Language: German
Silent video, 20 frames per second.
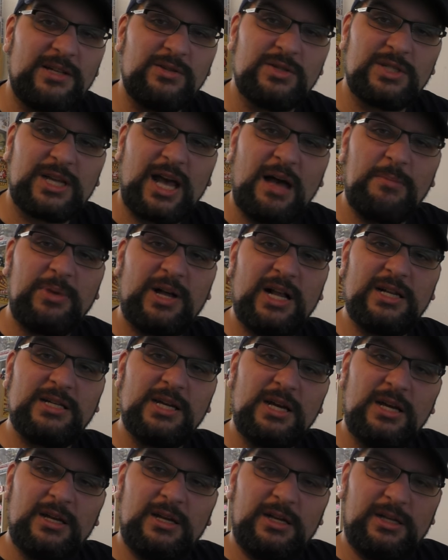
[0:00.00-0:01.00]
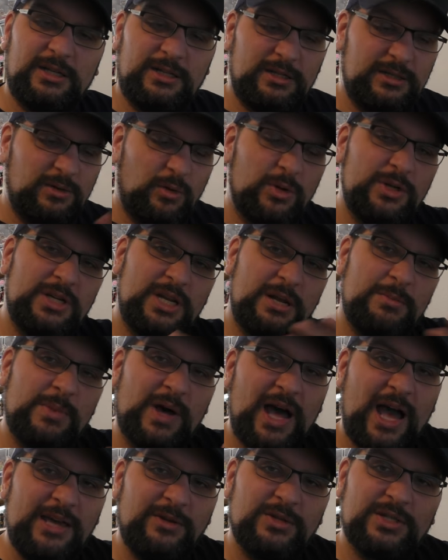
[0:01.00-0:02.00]
Also es gab halt äh, unten den
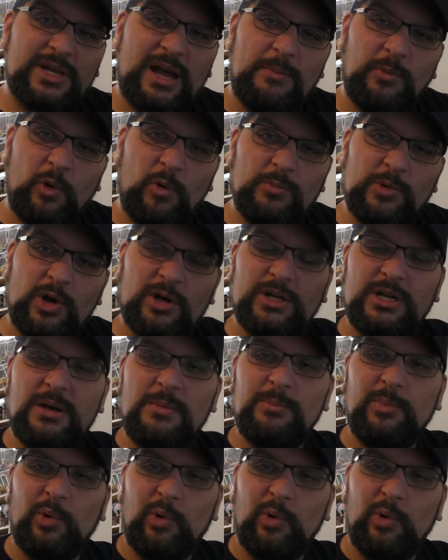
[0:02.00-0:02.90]
Bereich und es gab oben noch eine